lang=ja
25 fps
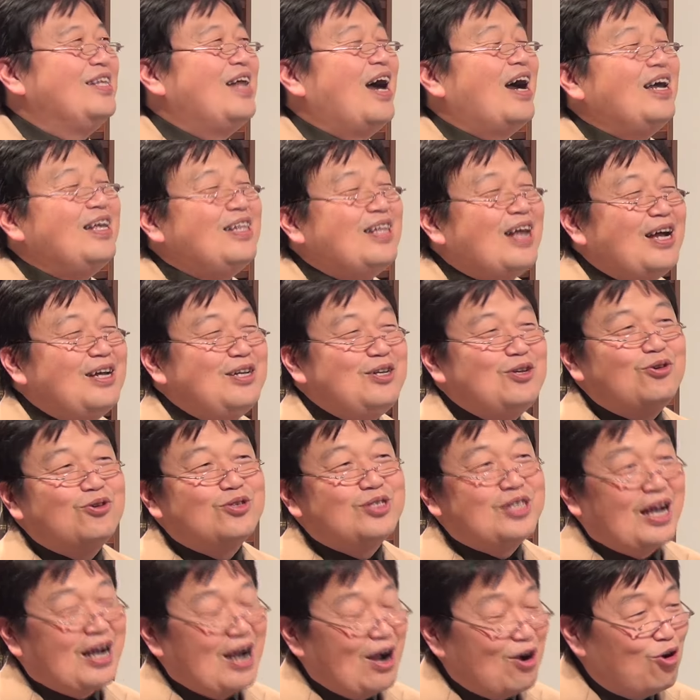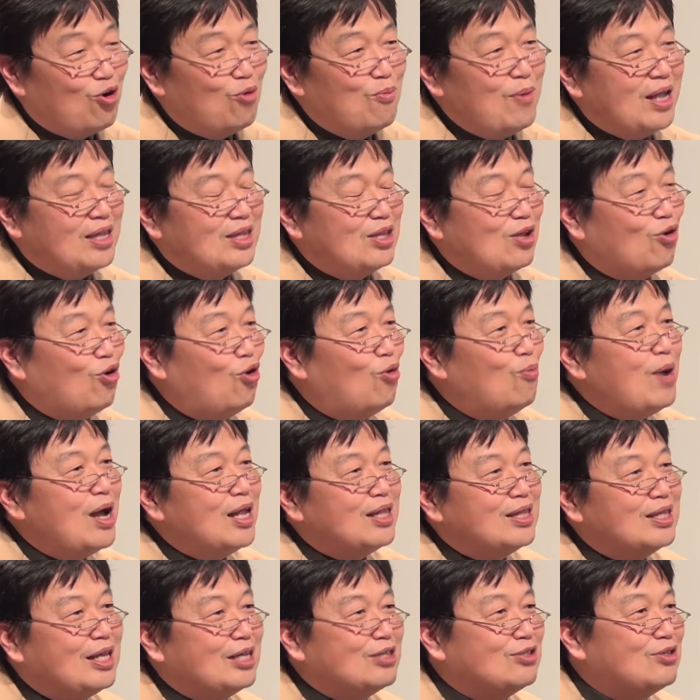大体亮さんが困って
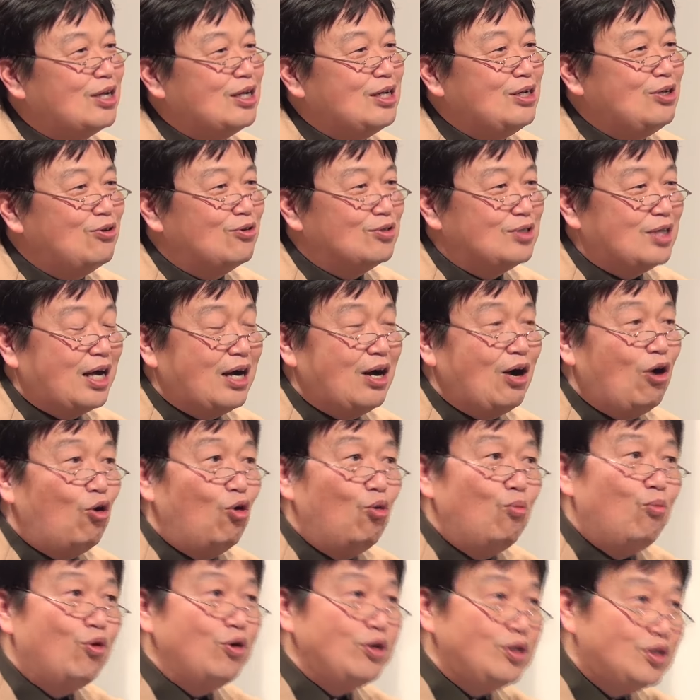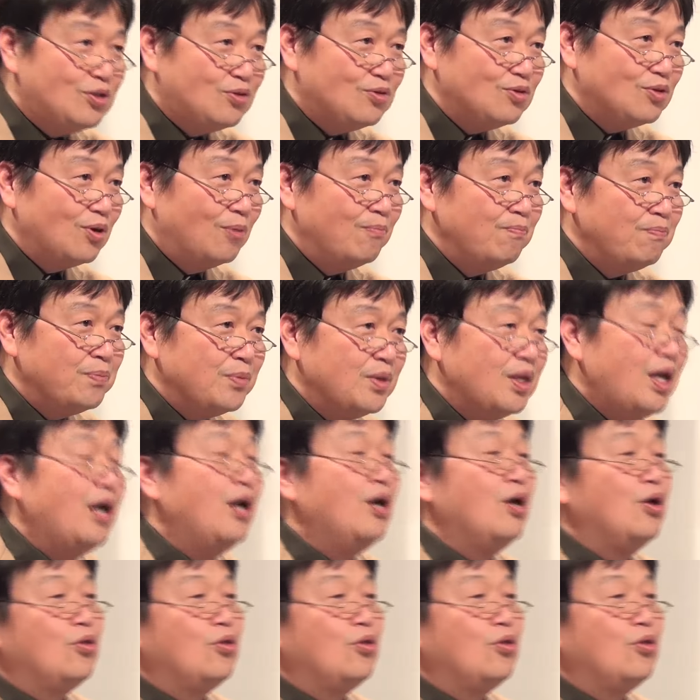困った末に亮さんが思いつくと。で